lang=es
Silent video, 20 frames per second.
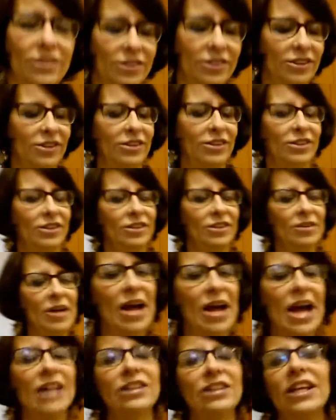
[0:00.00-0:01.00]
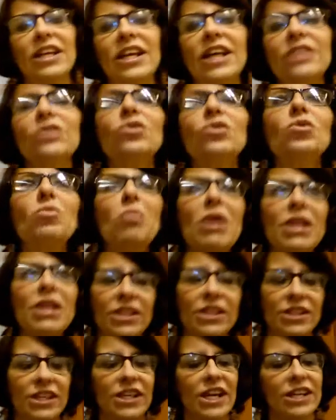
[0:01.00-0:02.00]
Eh, ante la tumba de
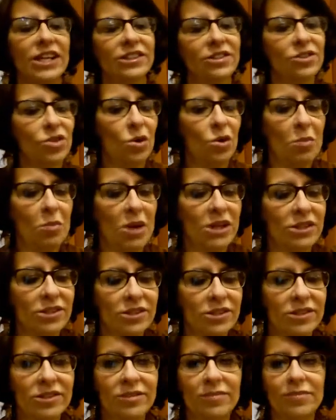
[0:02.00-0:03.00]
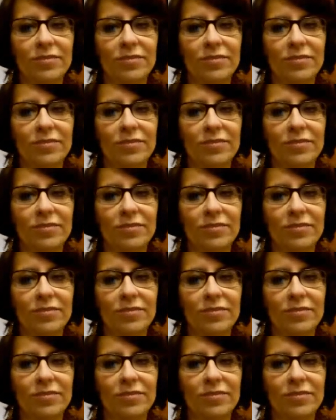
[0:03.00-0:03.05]
Dylan Thomas.